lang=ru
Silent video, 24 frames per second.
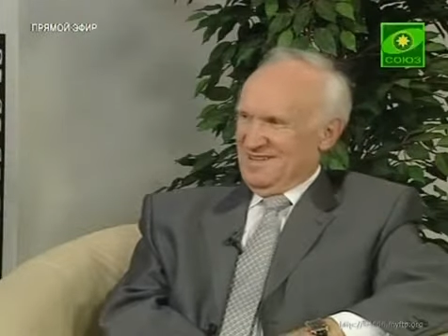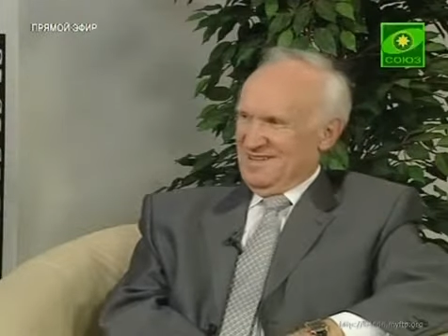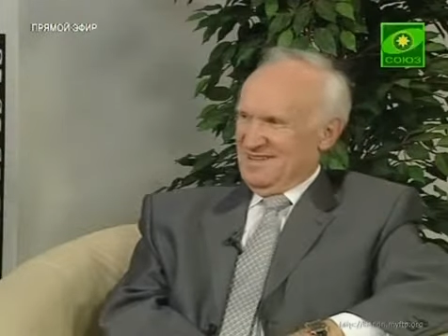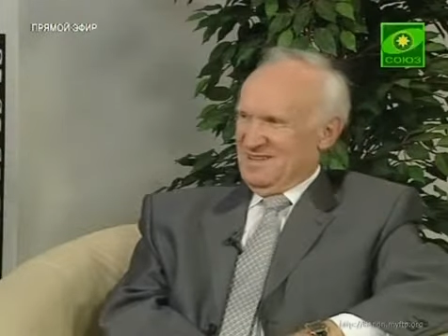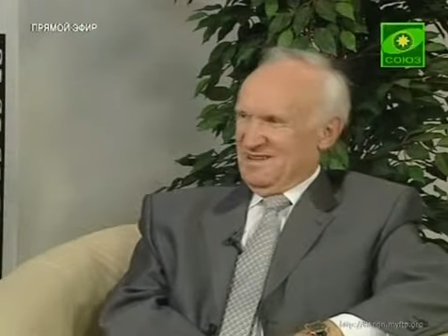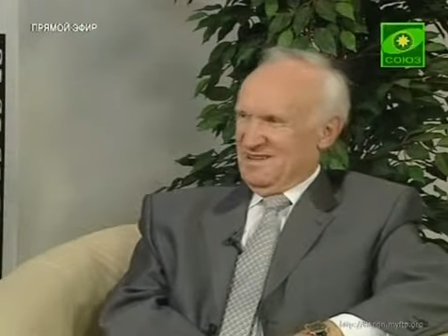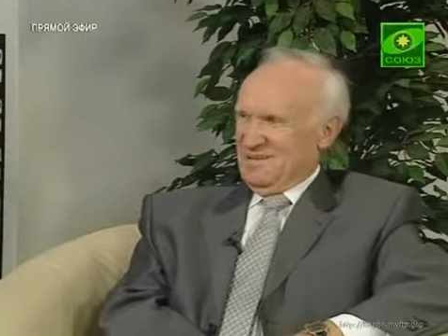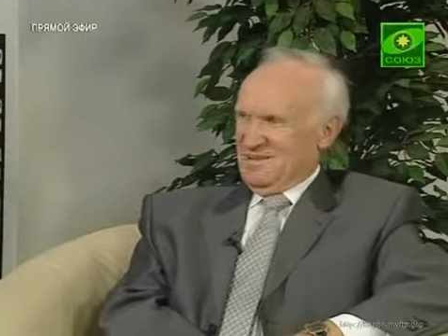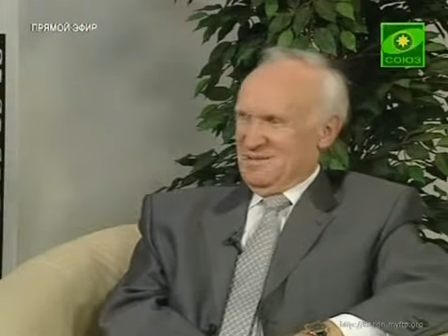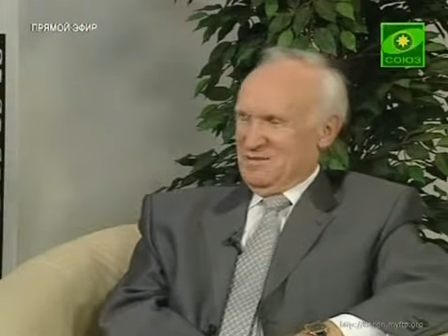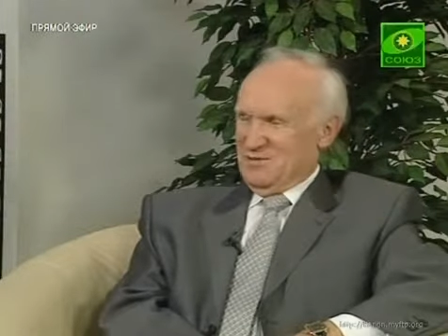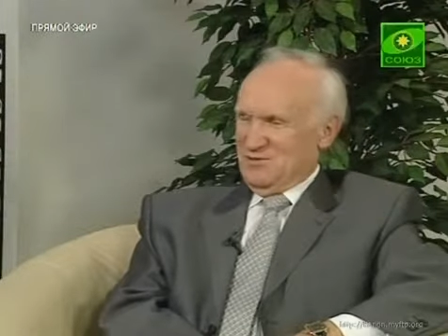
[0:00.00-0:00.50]

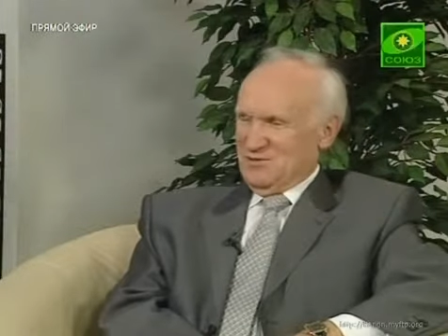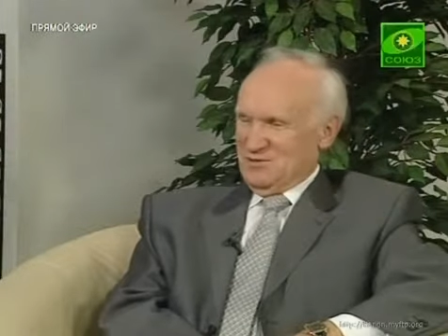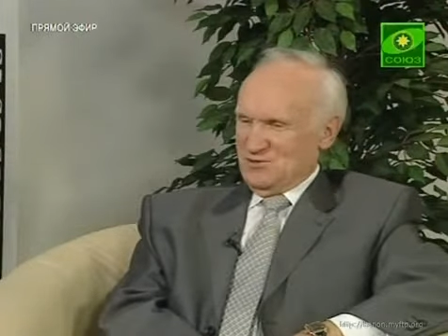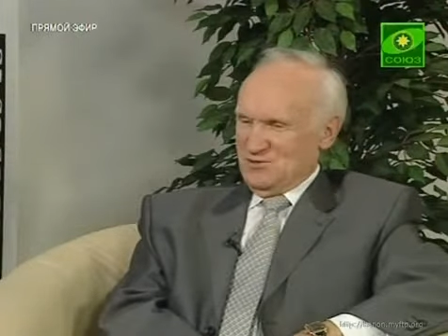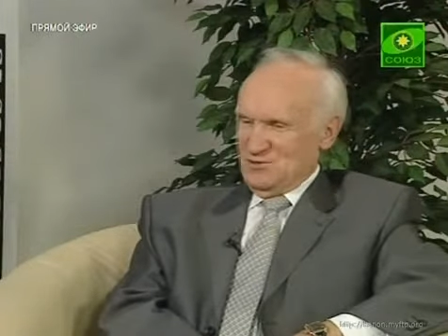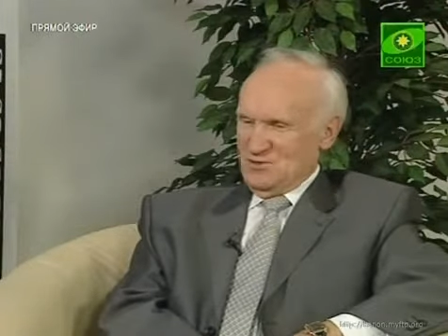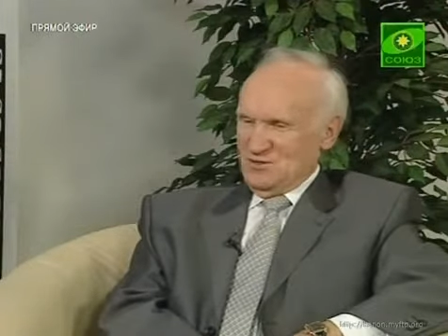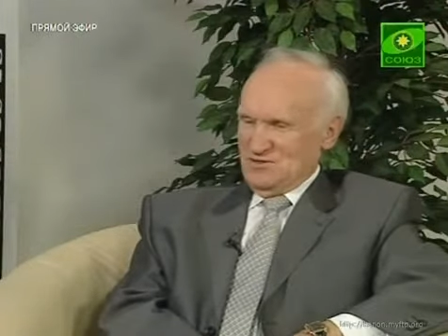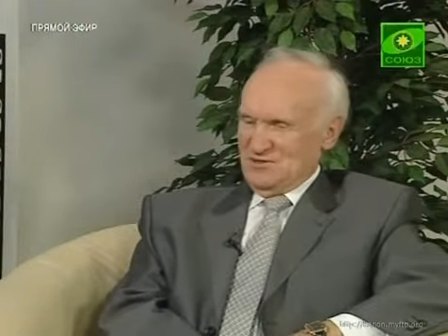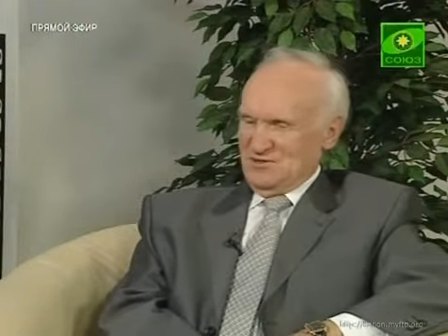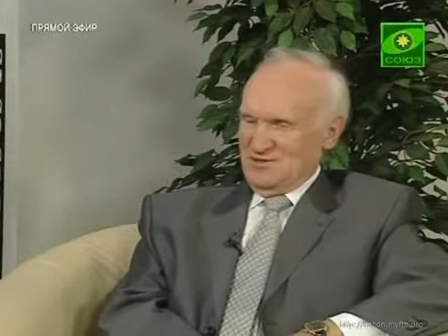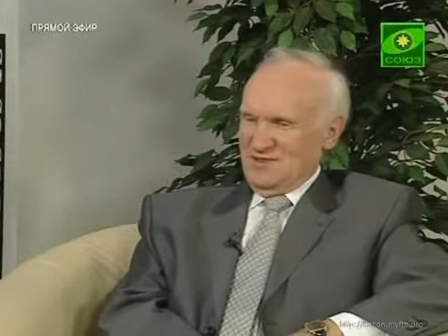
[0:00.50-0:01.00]
Какими
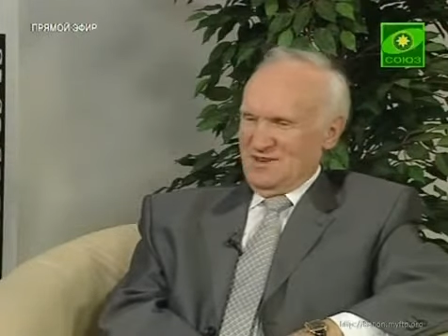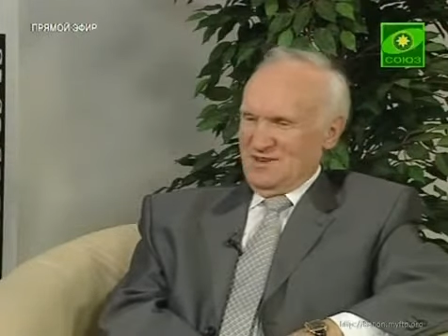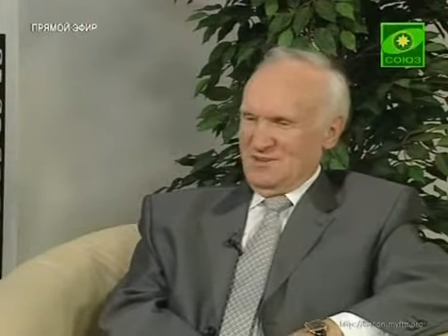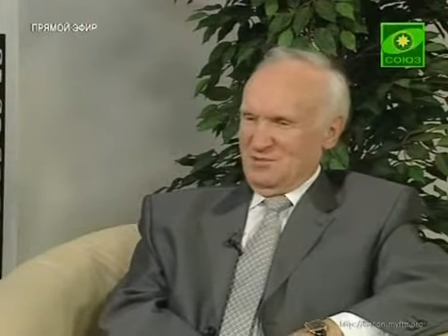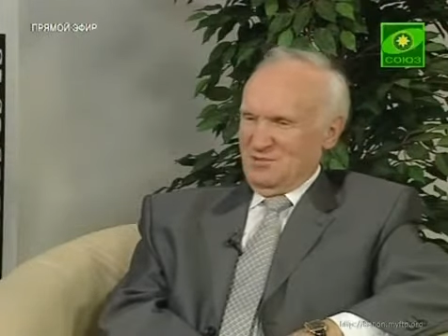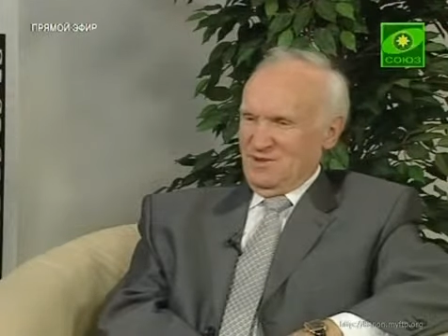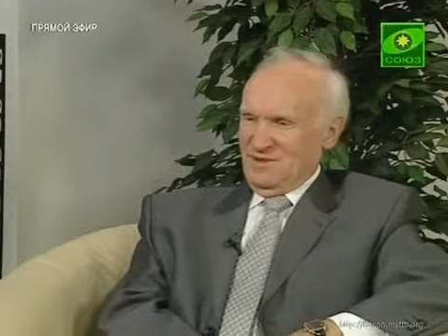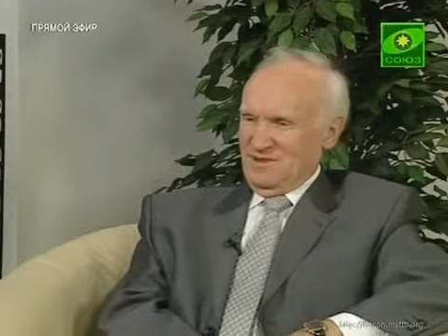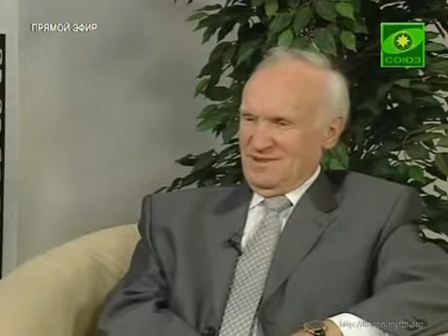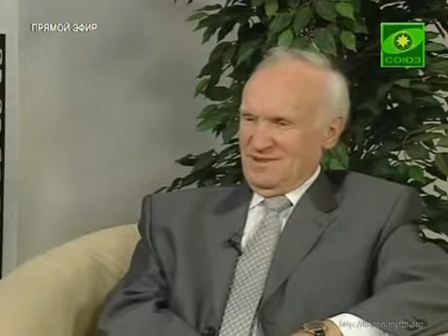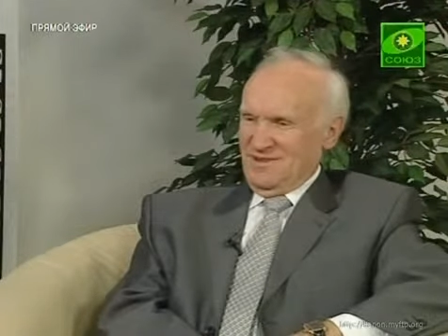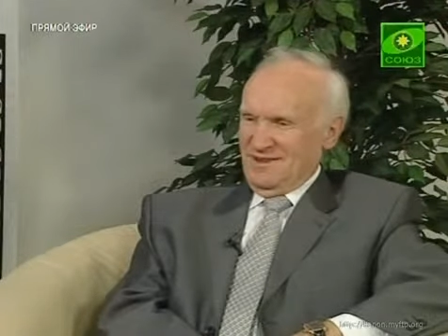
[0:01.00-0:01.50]
свойствами не
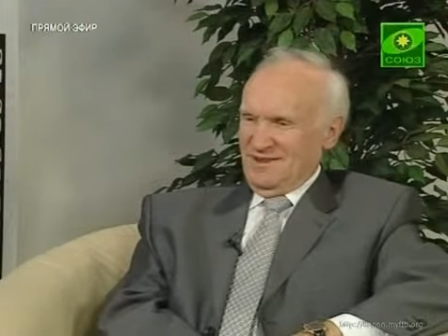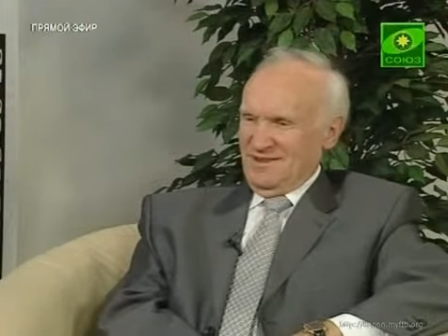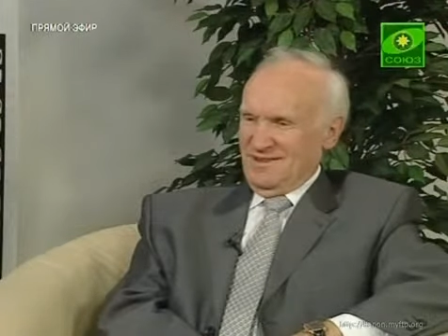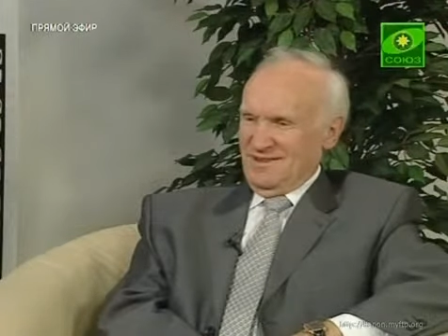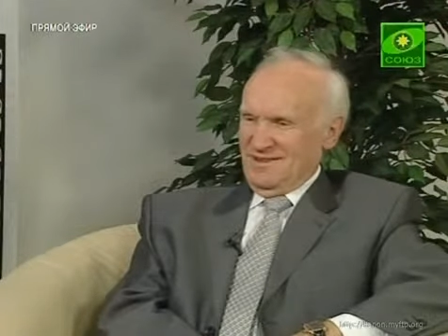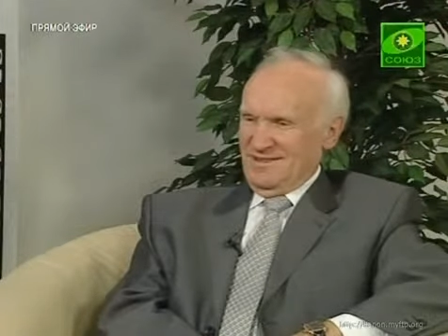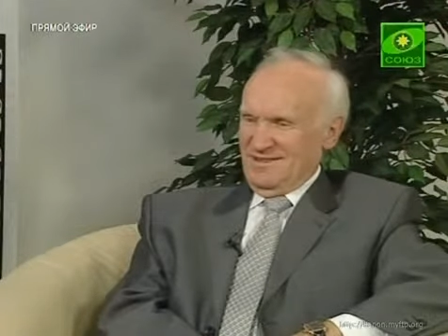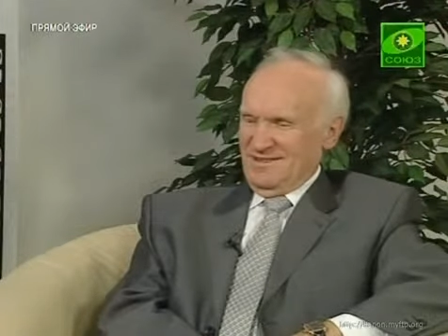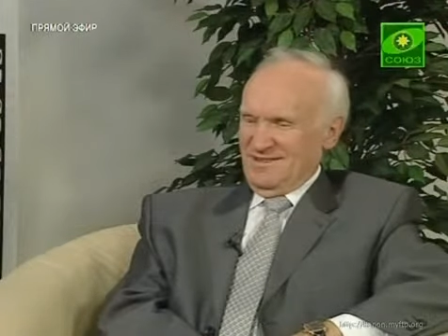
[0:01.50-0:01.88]
обладали?